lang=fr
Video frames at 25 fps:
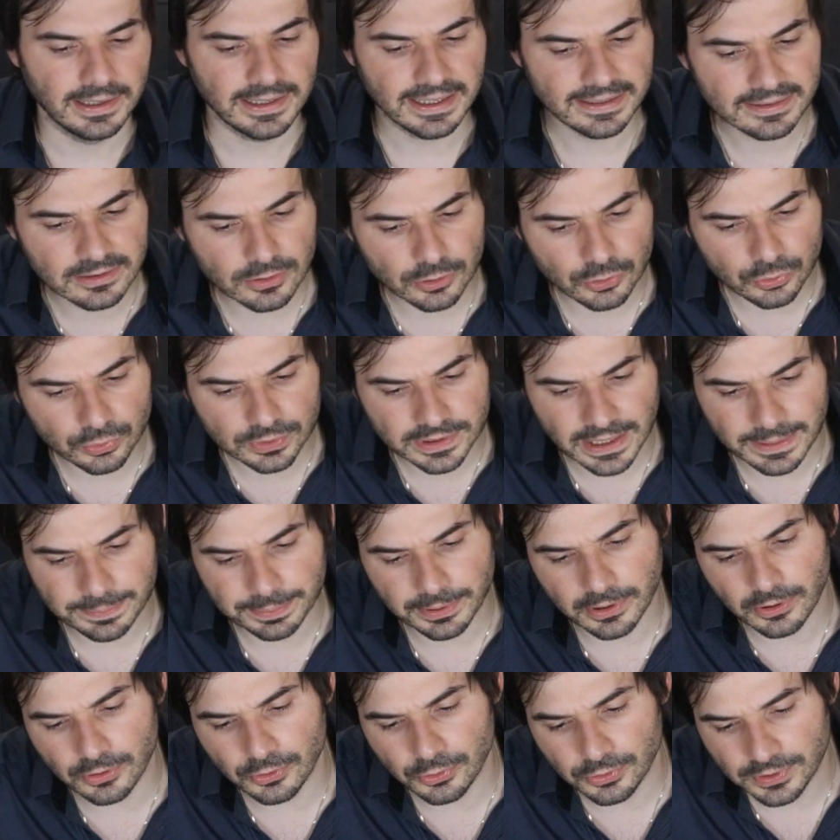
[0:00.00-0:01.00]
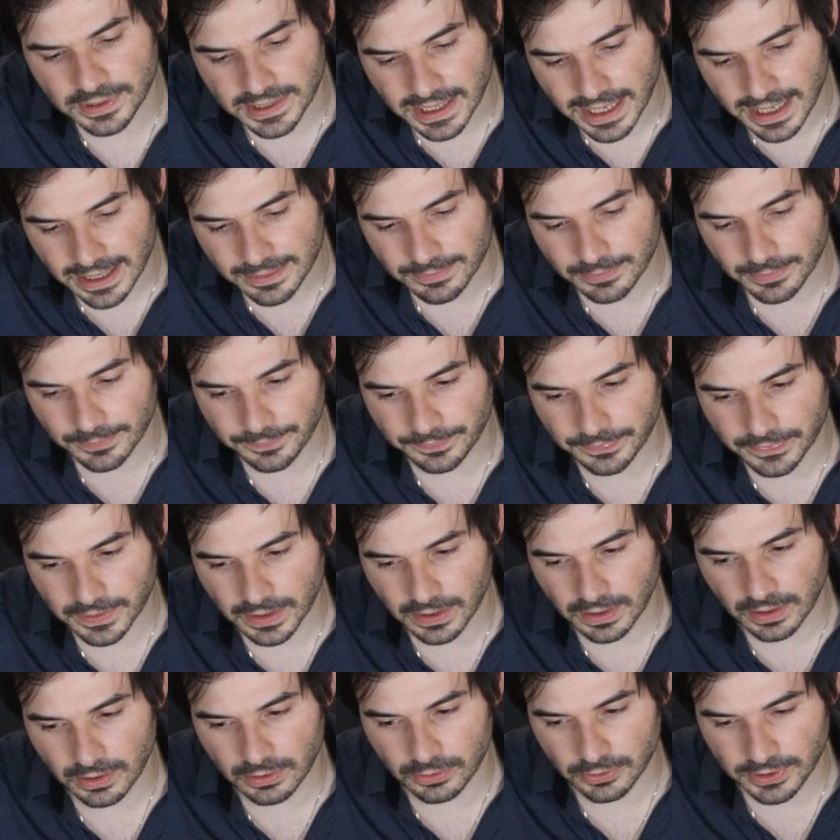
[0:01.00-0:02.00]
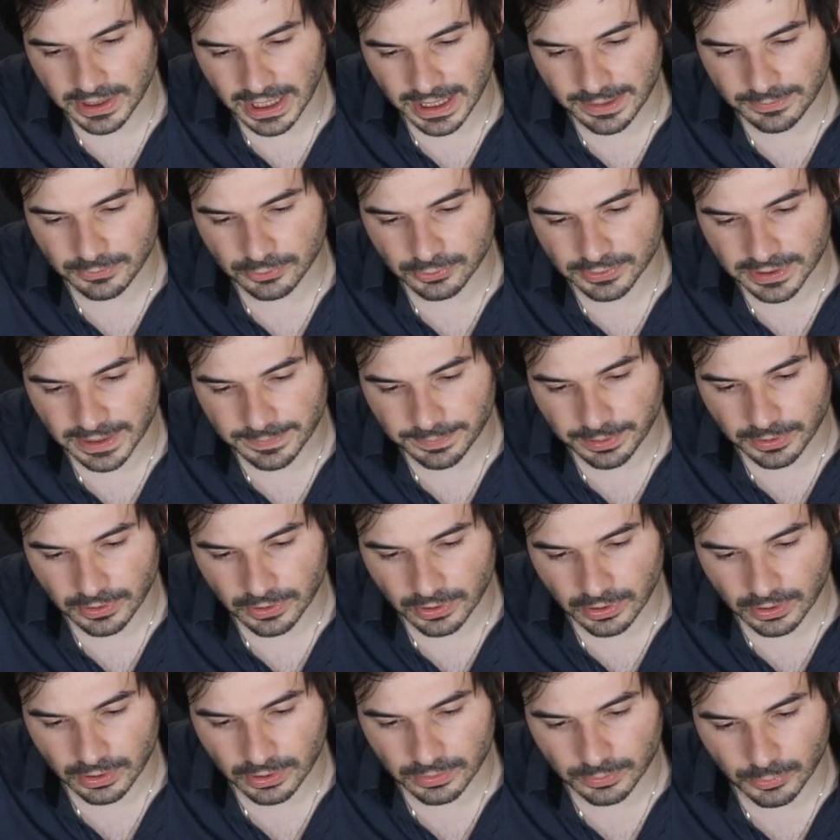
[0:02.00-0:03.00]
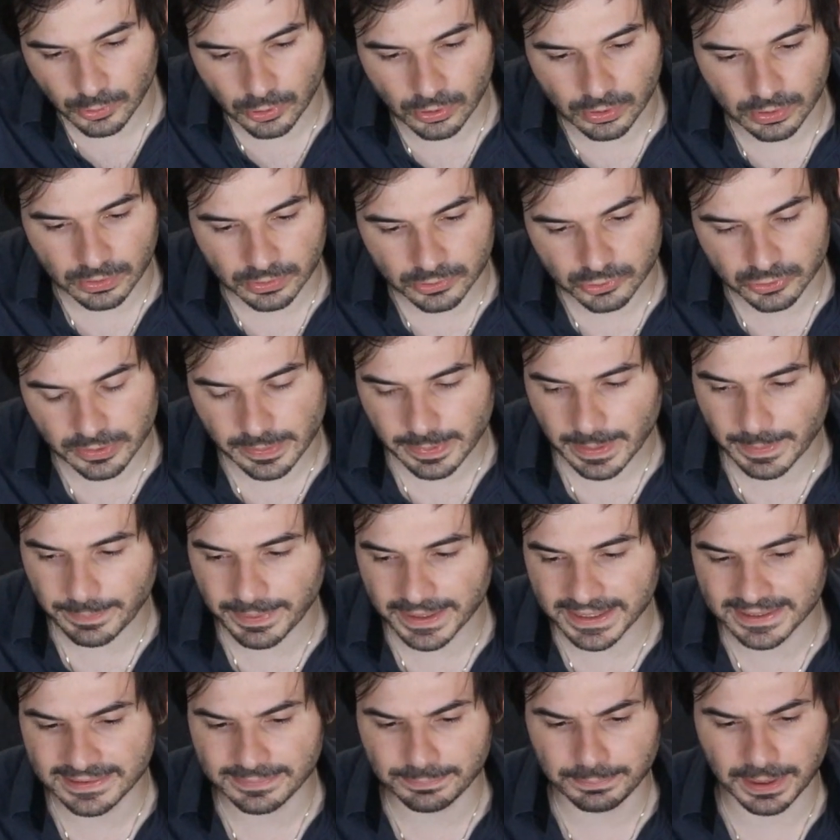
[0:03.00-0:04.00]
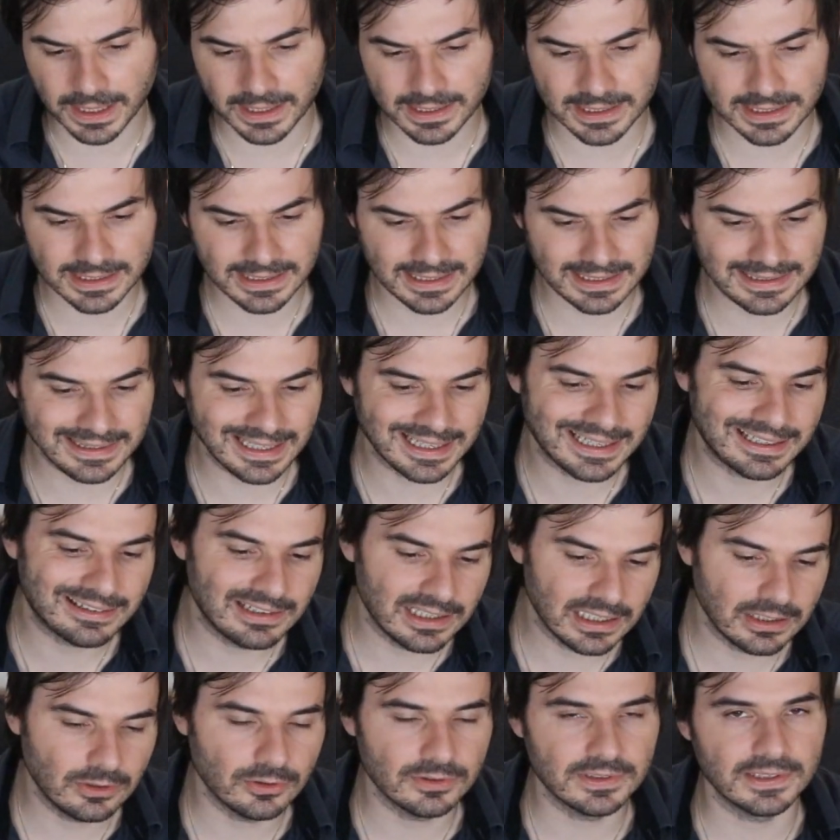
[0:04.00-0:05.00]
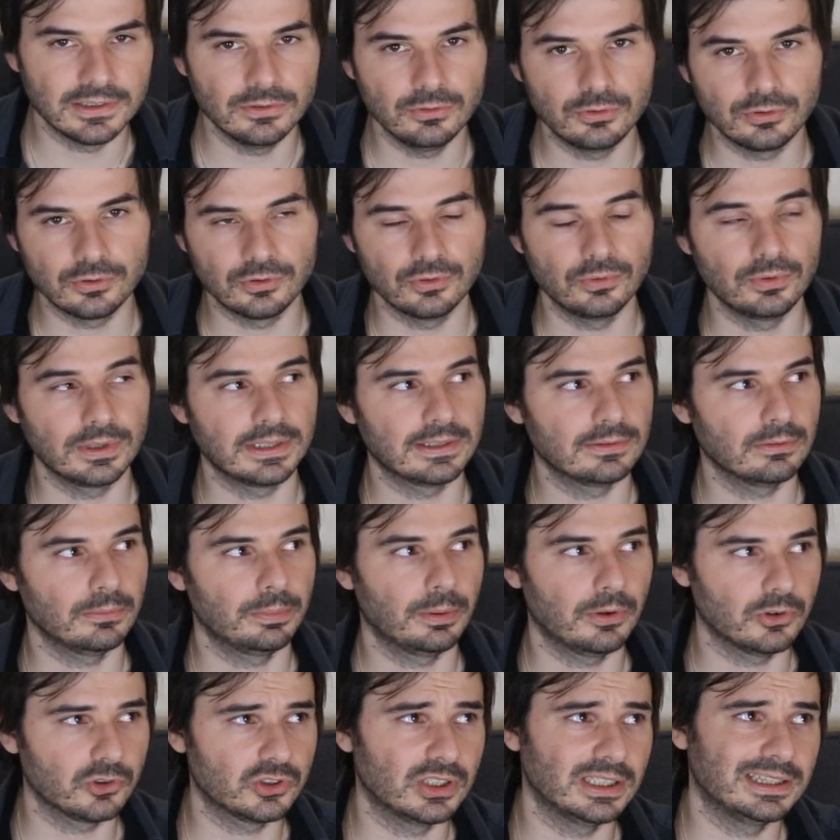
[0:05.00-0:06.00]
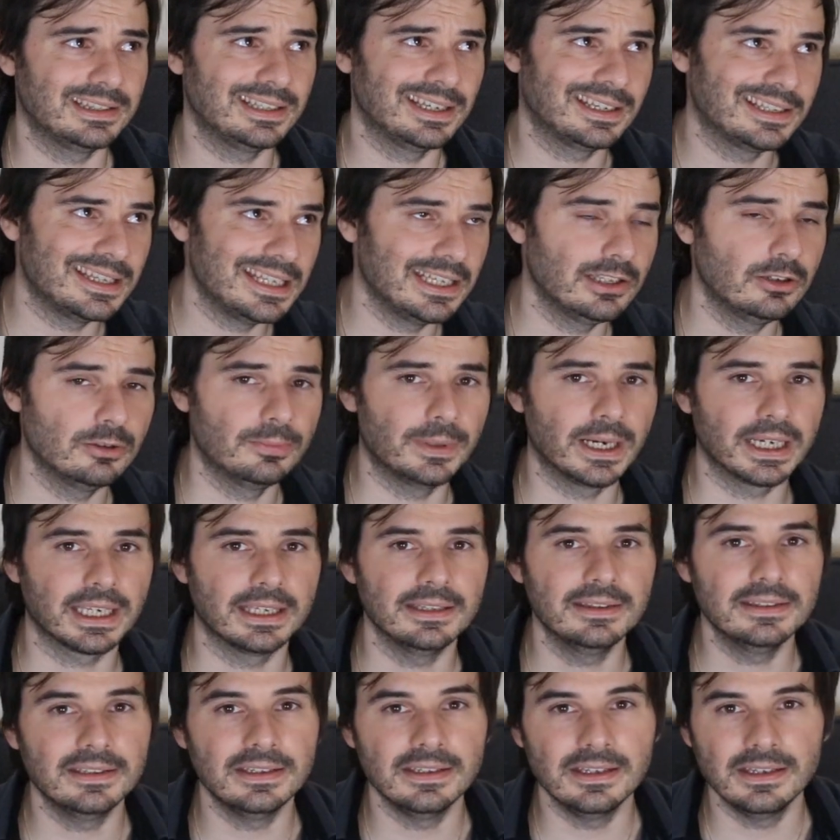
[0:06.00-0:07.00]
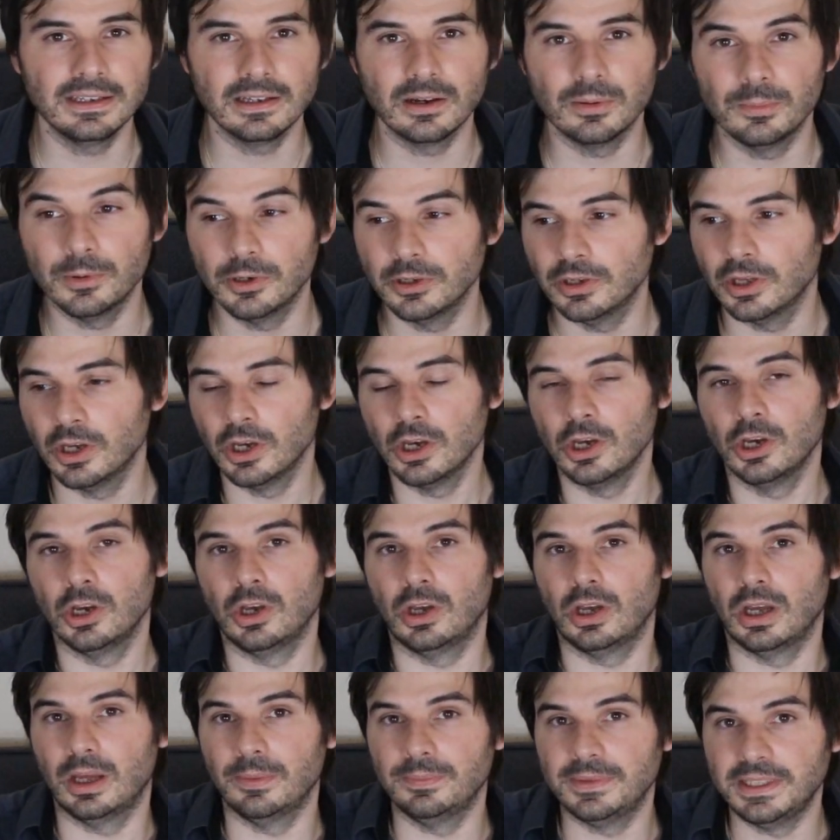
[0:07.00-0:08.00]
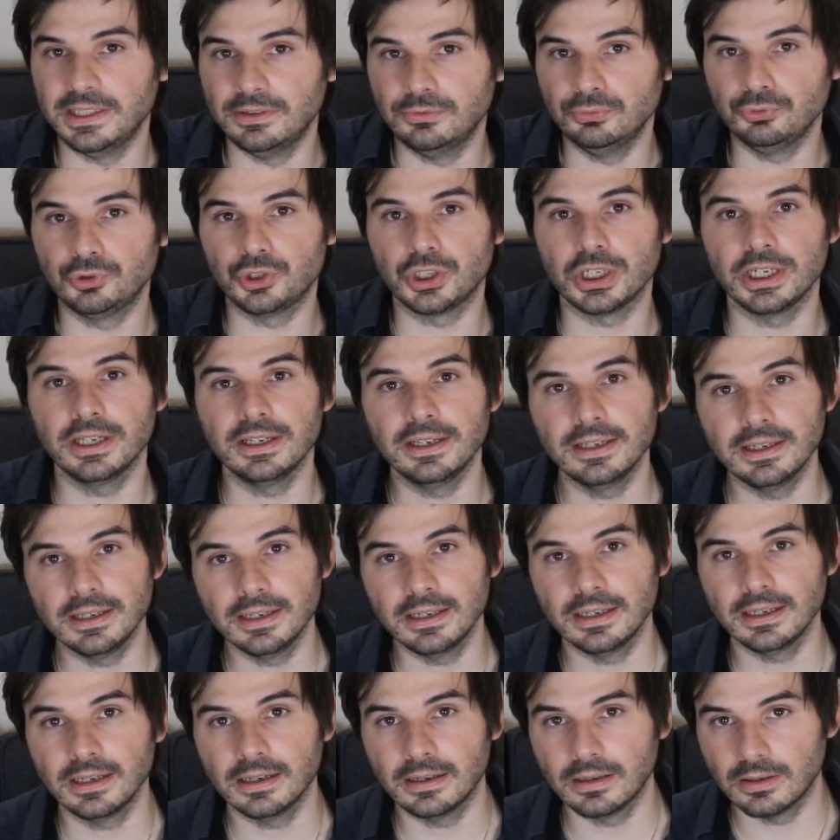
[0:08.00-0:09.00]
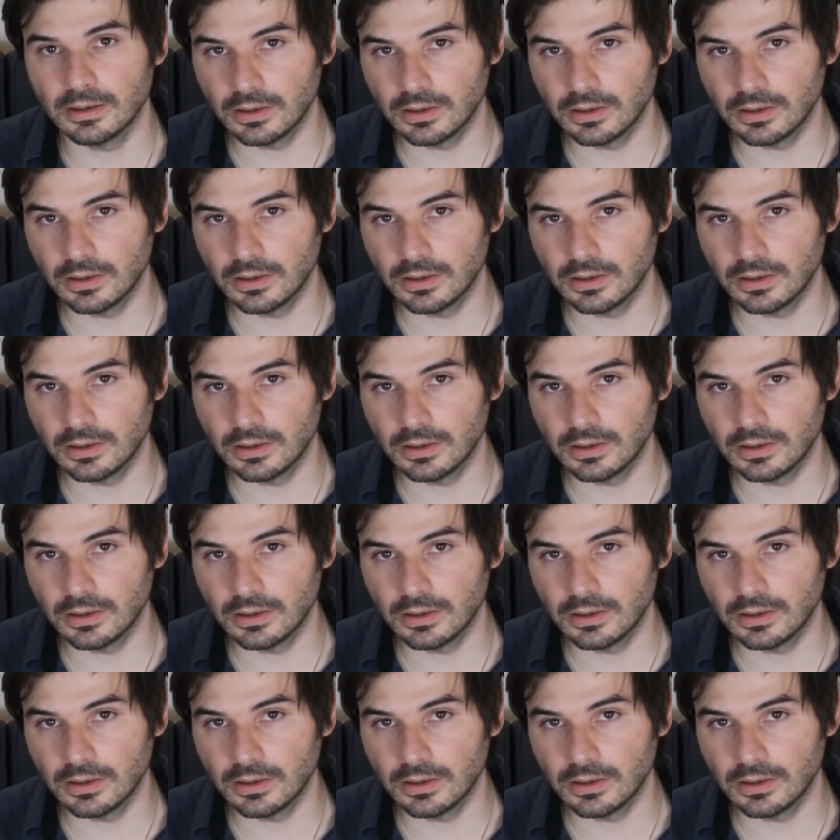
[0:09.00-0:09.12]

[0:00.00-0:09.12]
Qu'est-ce que nous apprend le game euh, Le game nous apprend, bon, je ne vais pas parler des techniques de séduction qui sont proches des techniques de marketing, en mode un petit toucher,